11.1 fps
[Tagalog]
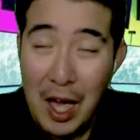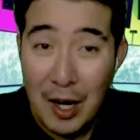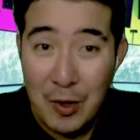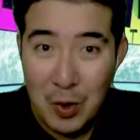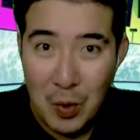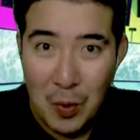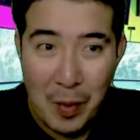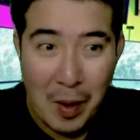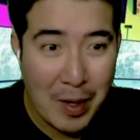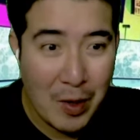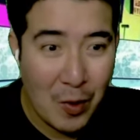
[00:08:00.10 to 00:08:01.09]
Ano to?
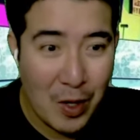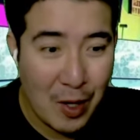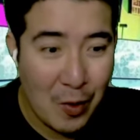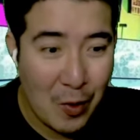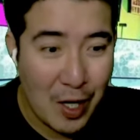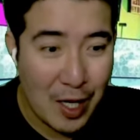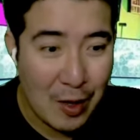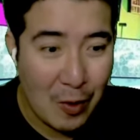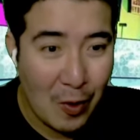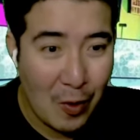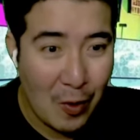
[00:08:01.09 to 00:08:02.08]
Papanoorin ko ulit
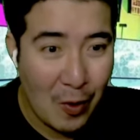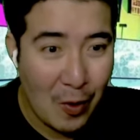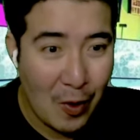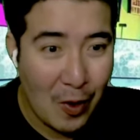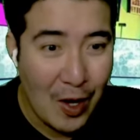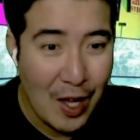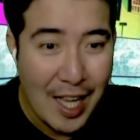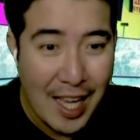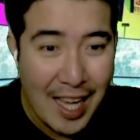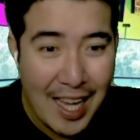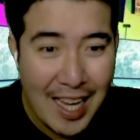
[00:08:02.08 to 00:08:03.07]
to.
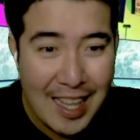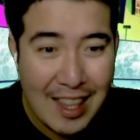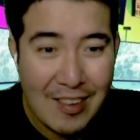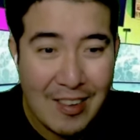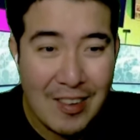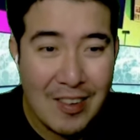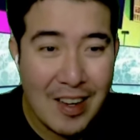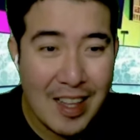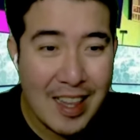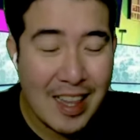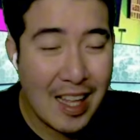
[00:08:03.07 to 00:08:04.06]
Eh, hey, there you go
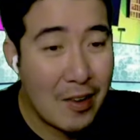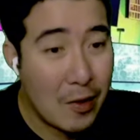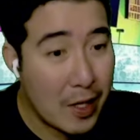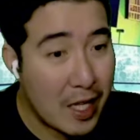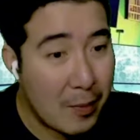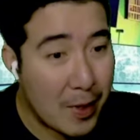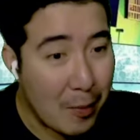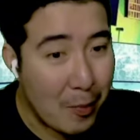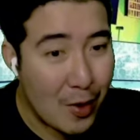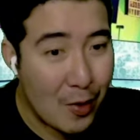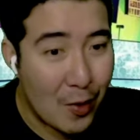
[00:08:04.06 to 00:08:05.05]
guys. Ah, hindi pa
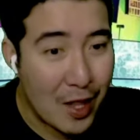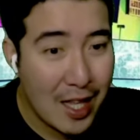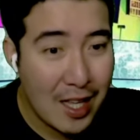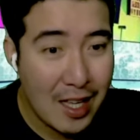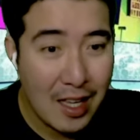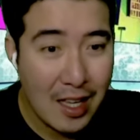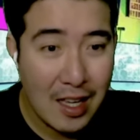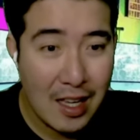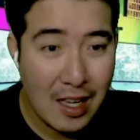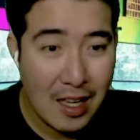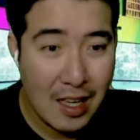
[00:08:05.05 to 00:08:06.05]
tapos. Sorry.
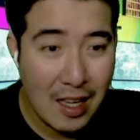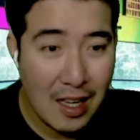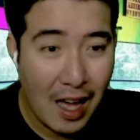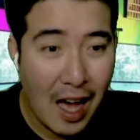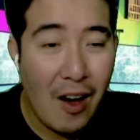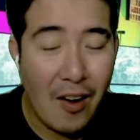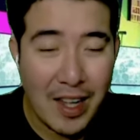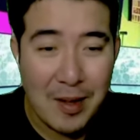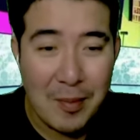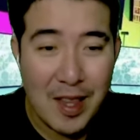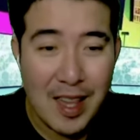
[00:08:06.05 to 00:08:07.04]
Ah, okay.
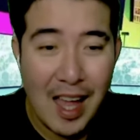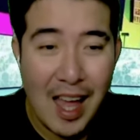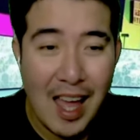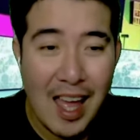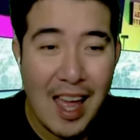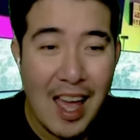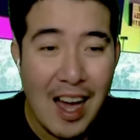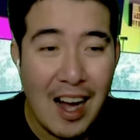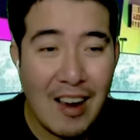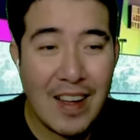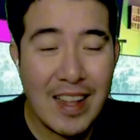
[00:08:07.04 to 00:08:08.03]
Tapos na.
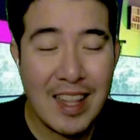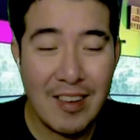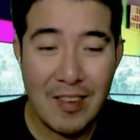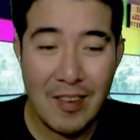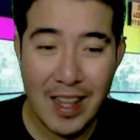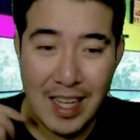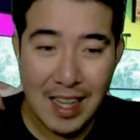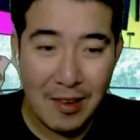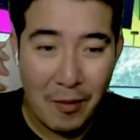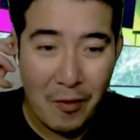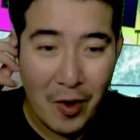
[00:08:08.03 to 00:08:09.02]
Alright, there you go guys. That is
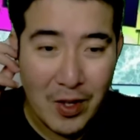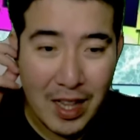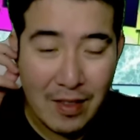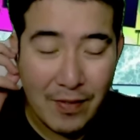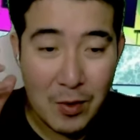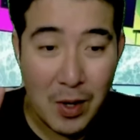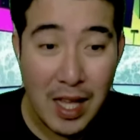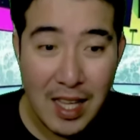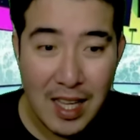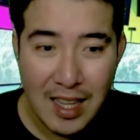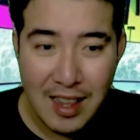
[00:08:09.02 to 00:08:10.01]
our for today's video. The
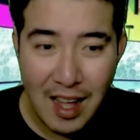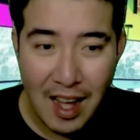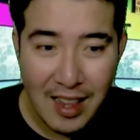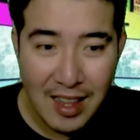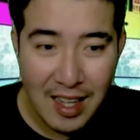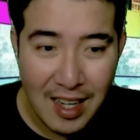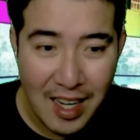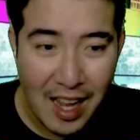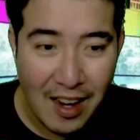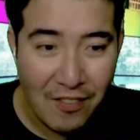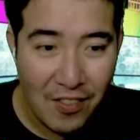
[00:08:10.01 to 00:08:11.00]
Ingits, Casta, Kili,
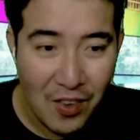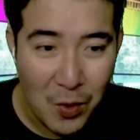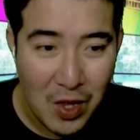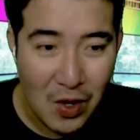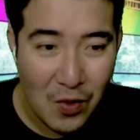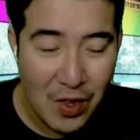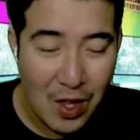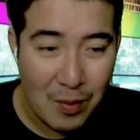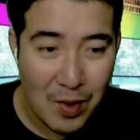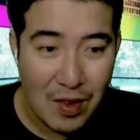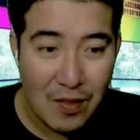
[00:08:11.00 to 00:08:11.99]
and Fluji
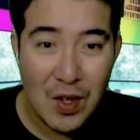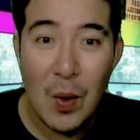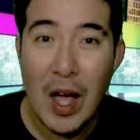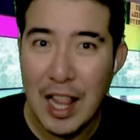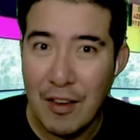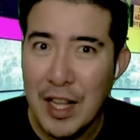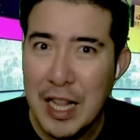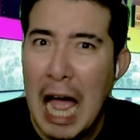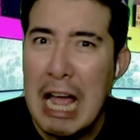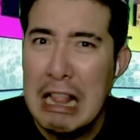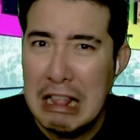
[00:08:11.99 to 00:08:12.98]
official music video. I love it.
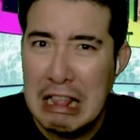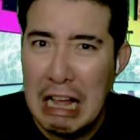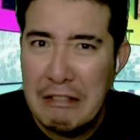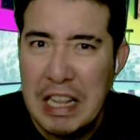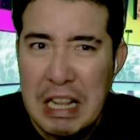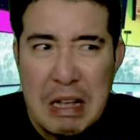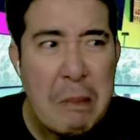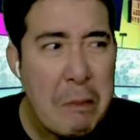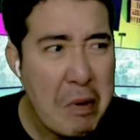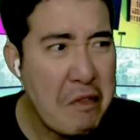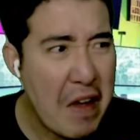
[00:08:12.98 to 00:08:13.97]
I love it.
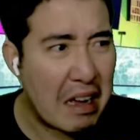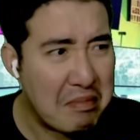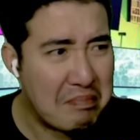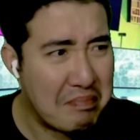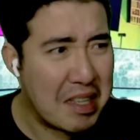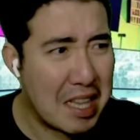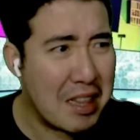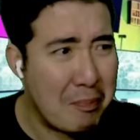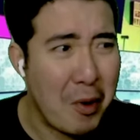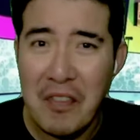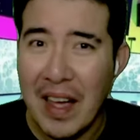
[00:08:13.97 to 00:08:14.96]
Perfect. It's
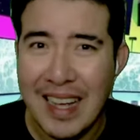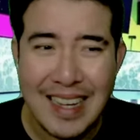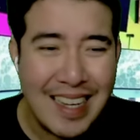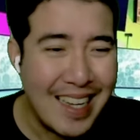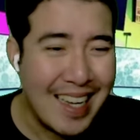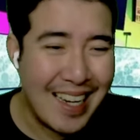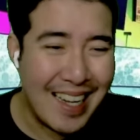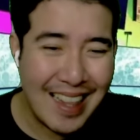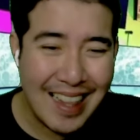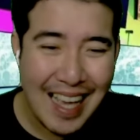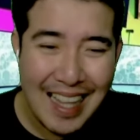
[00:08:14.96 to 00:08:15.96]
perfect. This
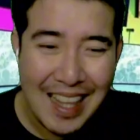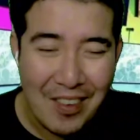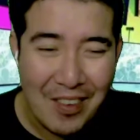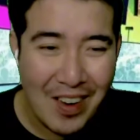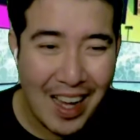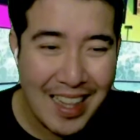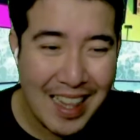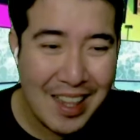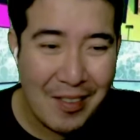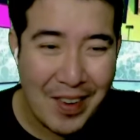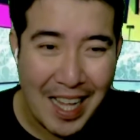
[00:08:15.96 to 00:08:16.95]
is KGM Vlogs and
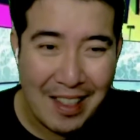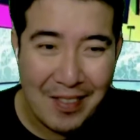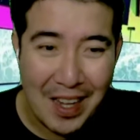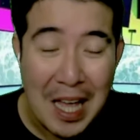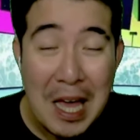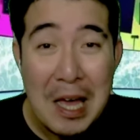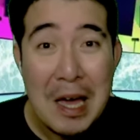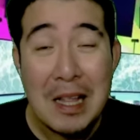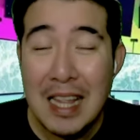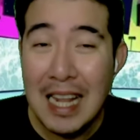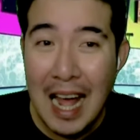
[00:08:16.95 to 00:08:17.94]
see you on my next vlog.
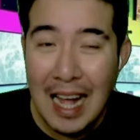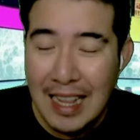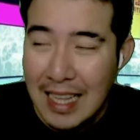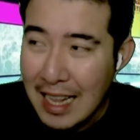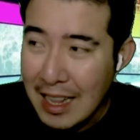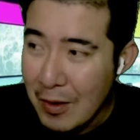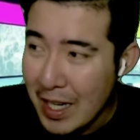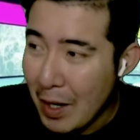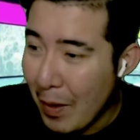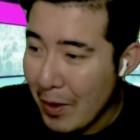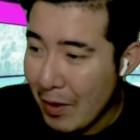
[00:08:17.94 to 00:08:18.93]
Sa lahat, sa tatlong
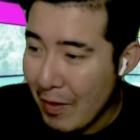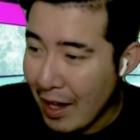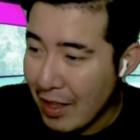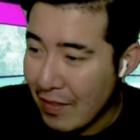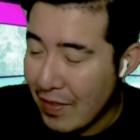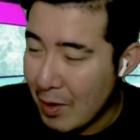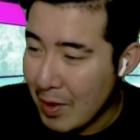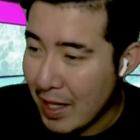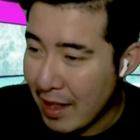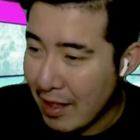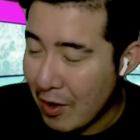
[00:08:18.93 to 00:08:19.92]
ginawa ko na reaction video
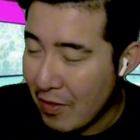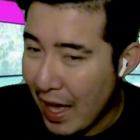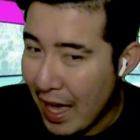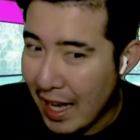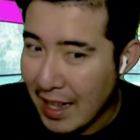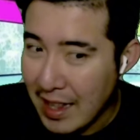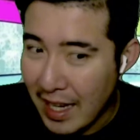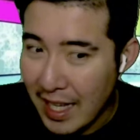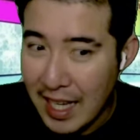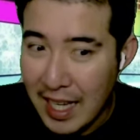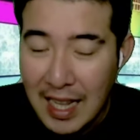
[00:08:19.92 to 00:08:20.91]
sa Deserve, Angas, and
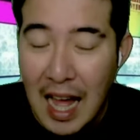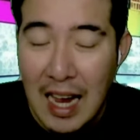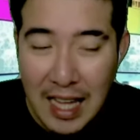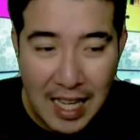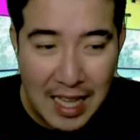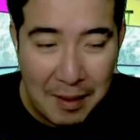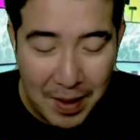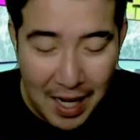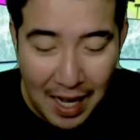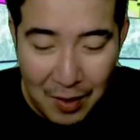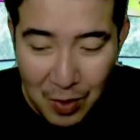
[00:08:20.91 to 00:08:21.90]
Ingit, ang Ingit ang
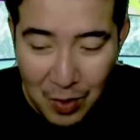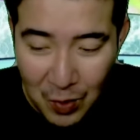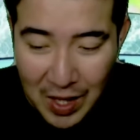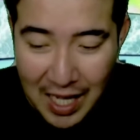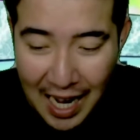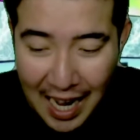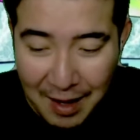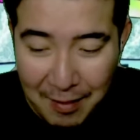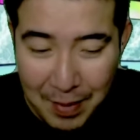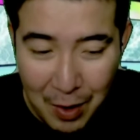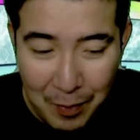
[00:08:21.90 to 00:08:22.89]
pinakagusto ko sa lahat.
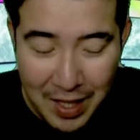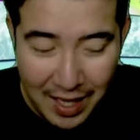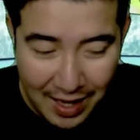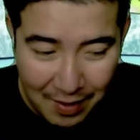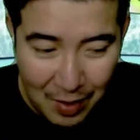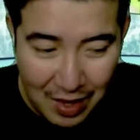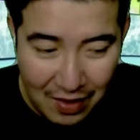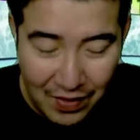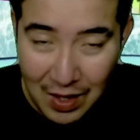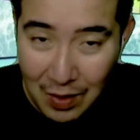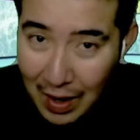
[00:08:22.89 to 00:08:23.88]
Pero pagdating sa music
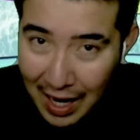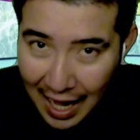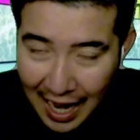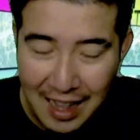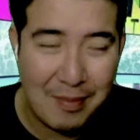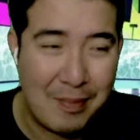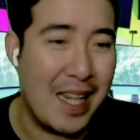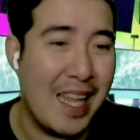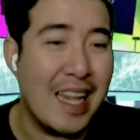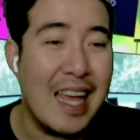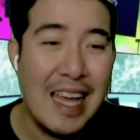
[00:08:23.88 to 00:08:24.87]
video, ang Angas pa
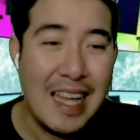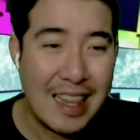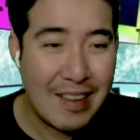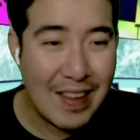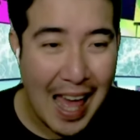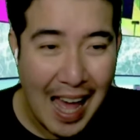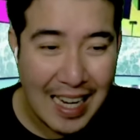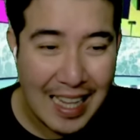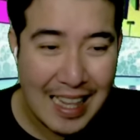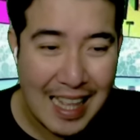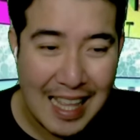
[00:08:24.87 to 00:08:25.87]
din. So yeah,
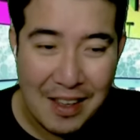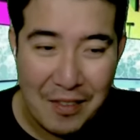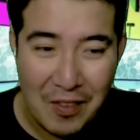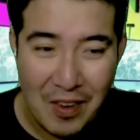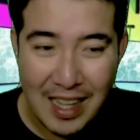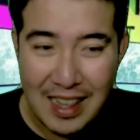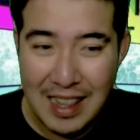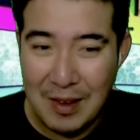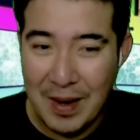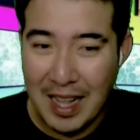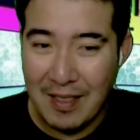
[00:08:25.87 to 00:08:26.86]
this is KGM Vlogs and see
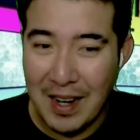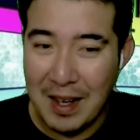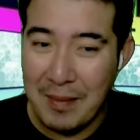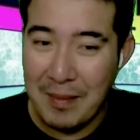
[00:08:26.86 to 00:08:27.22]
you on my next vlog.